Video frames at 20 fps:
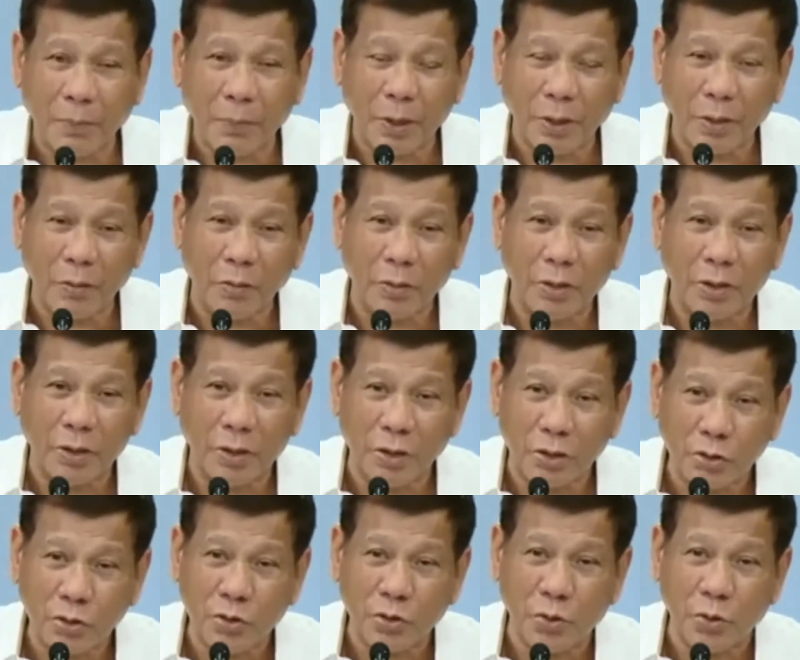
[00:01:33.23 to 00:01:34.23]
with the
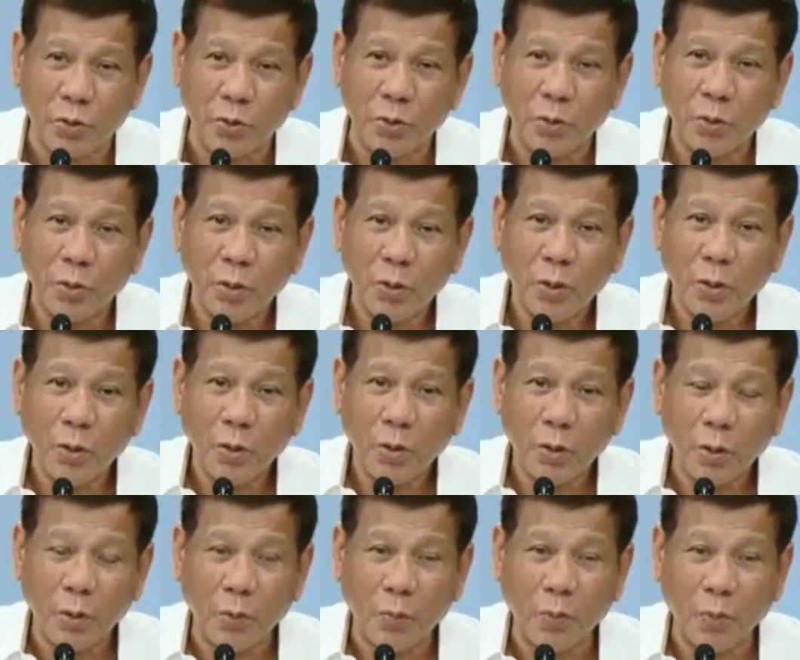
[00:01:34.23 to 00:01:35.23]
issue of
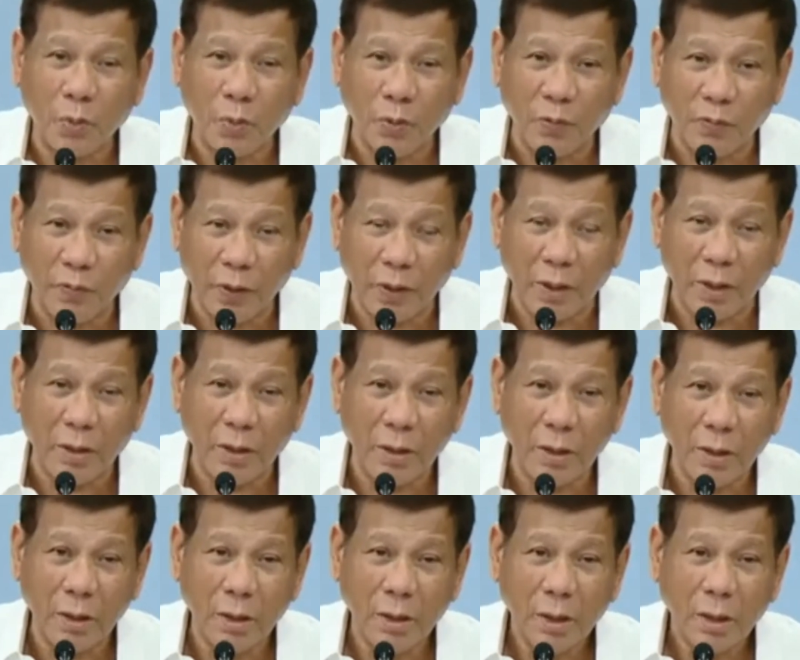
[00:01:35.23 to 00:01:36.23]
COVID.
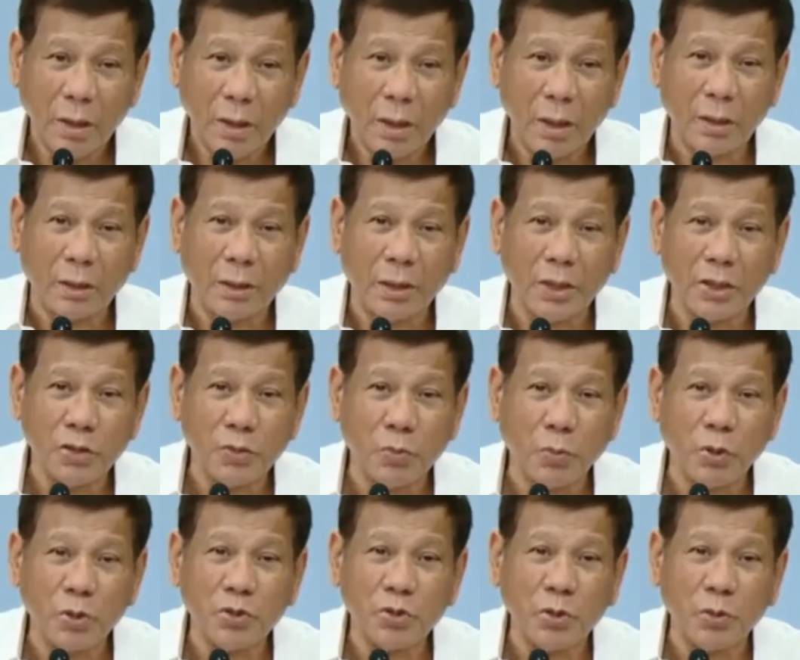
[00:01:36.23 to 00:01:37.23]
It takes
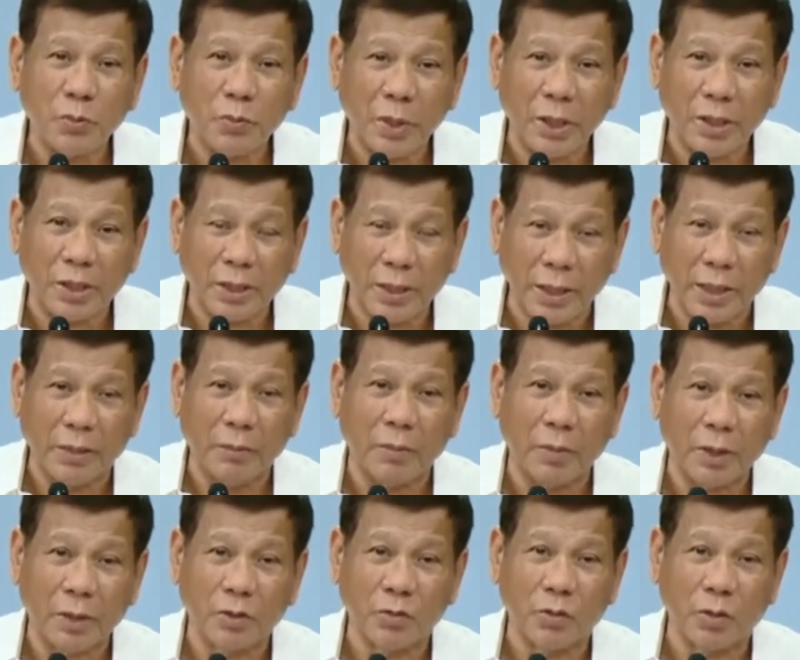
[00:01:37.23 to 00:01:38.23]
most of my time
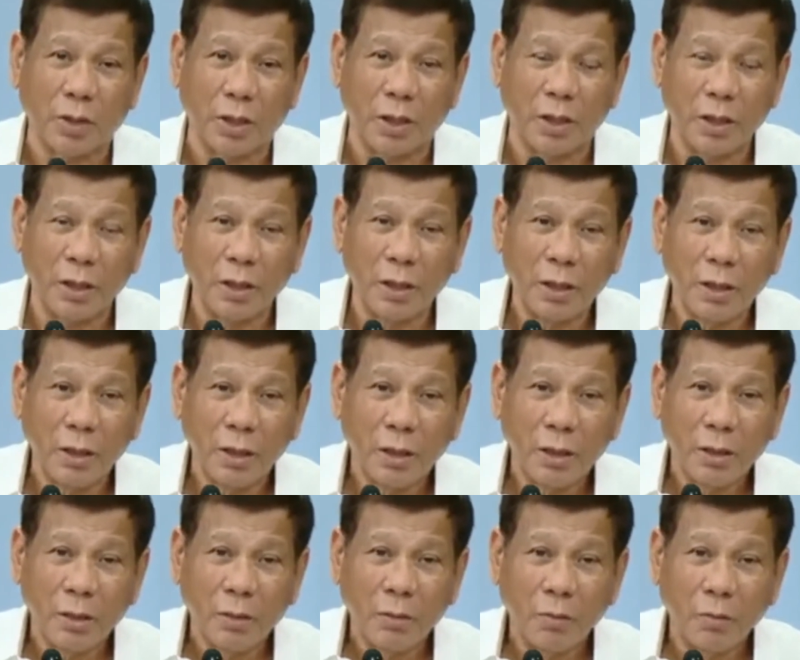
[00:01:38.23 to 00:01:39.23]
actually.
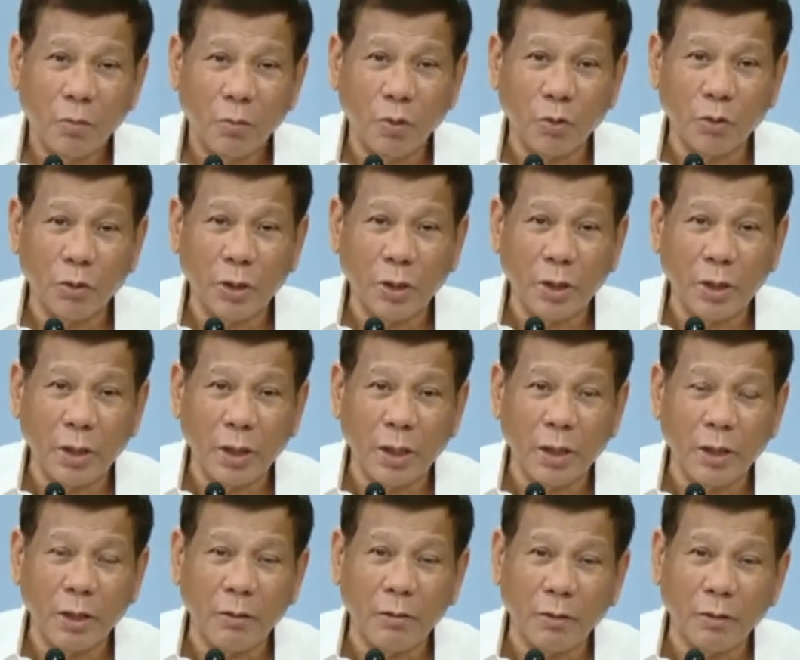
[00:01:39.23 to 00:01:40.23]
More than any
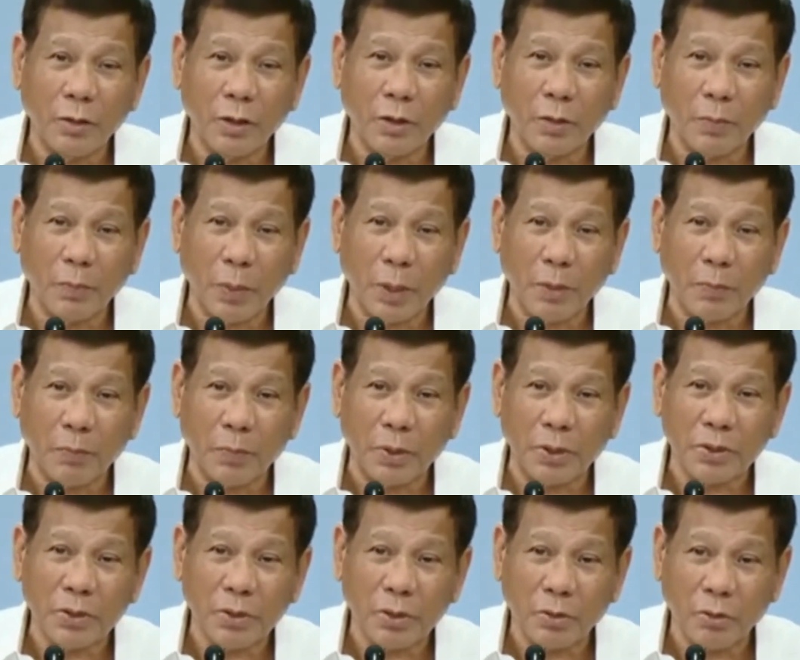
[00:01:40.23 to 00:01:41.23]
other papers
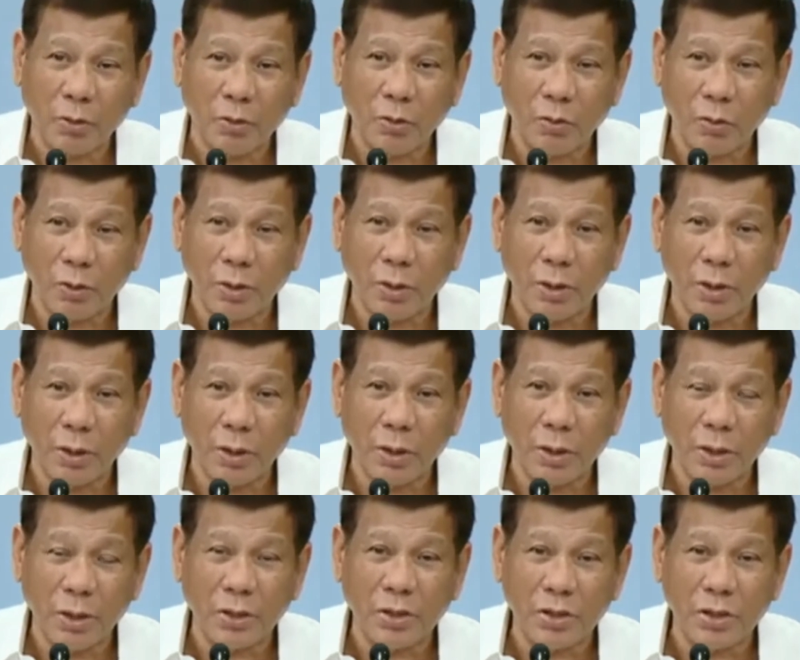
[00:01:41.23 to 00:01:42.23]
or on.
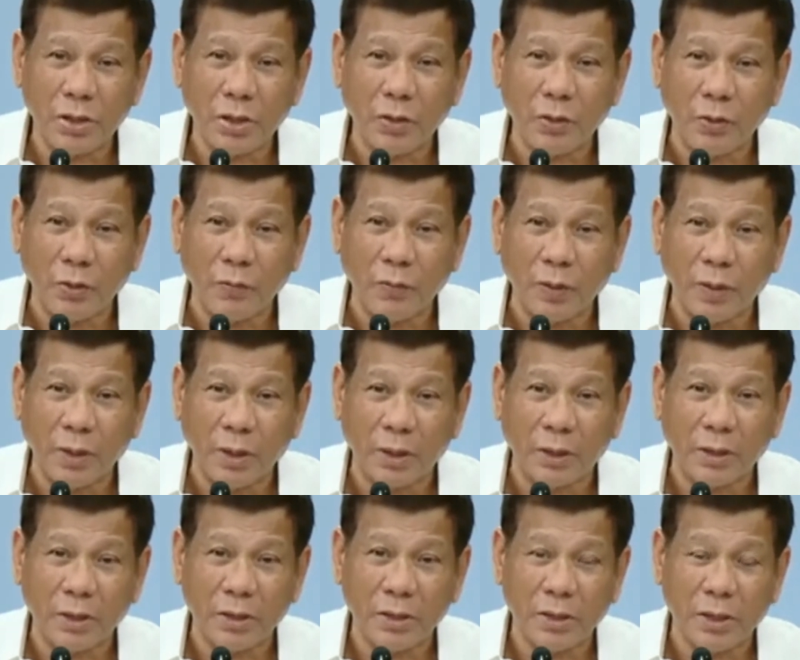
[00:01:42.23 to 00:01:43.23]
It's the COVID that
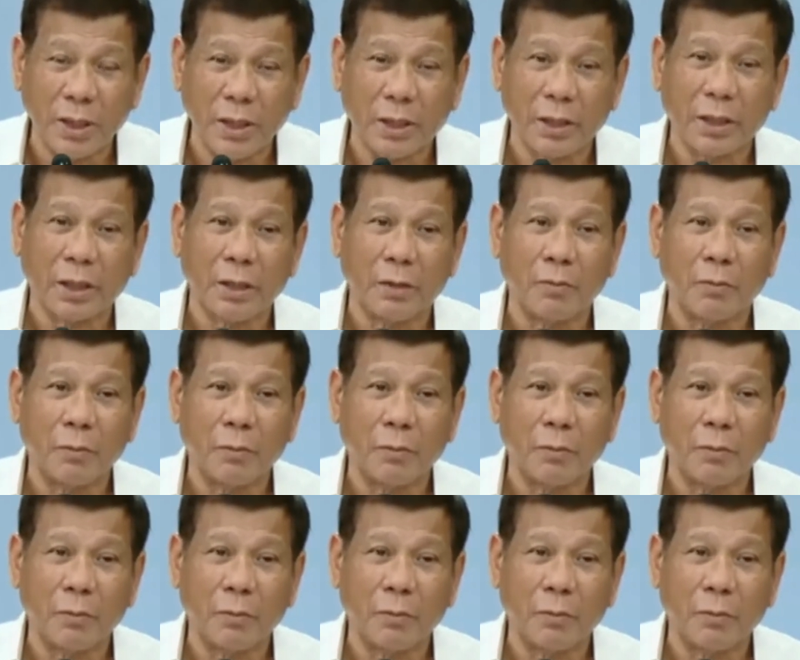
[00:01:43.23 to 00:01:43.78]
is taking